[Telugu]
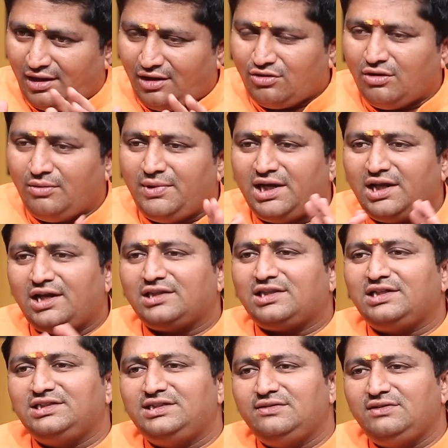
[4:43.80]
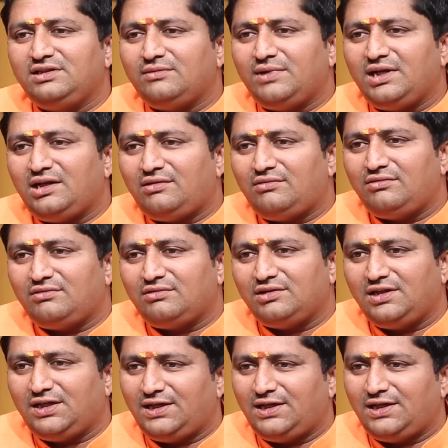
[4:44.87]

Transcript: ఆటోమేటిక్గా అతని జీవితం ఎలా ఉంటుంది